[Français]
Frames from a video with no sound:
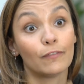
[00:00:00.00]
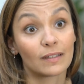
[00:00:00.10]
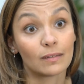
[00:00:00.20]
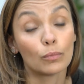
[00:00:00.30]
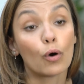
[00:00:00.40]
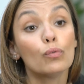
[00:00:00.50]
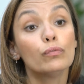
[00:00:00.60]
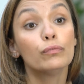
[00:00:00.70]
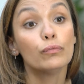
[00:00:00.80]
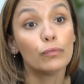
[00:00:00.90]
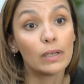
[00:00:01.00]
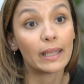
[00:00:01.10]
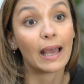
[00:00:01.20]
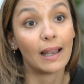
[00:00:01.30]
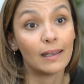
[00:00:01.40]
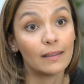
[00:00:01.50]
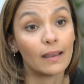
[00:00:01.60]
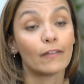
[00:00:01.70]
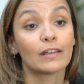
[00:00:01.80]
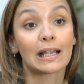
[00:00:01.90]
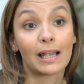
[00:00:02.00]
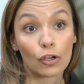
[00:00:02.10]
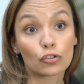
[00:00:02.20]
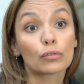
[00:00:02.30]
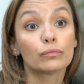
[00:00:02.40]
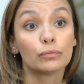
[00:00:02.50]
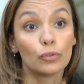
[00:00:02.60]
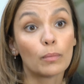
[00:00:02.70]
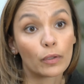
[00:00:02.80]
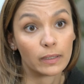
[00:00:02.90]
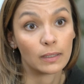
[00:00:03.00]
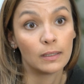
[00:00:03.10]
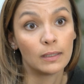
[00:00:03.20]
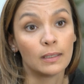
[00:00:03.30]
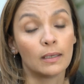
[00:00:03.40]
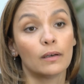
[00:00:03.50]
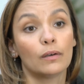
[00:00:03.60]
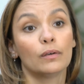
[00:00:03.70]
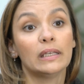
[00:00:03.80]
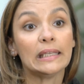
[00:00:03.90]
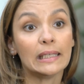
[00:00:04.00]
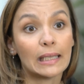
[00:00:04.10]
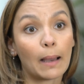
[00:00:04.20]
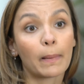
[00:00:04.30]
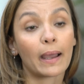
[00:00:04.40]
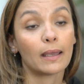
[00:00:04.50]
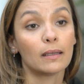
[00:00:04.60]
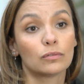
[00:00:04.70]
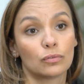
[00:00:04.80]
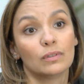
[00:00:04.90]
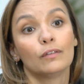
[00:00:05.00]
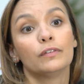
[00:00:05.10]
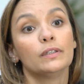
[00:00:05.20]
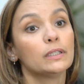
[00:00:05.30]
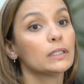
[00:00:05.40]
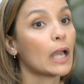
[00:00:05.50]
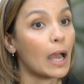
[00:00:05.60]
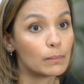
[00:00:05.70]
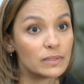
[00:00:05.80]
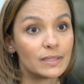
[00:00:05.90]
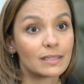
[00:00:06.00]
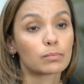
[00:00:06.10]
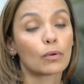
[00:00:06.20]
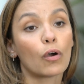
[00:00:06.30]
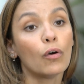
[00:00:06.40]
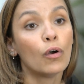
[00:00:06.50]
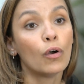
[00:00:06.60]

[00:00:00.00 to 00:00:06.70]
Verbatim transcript: effectivement où vous voulez aller avec l'argent que vous demandez. Euh, et après, se définit un business plan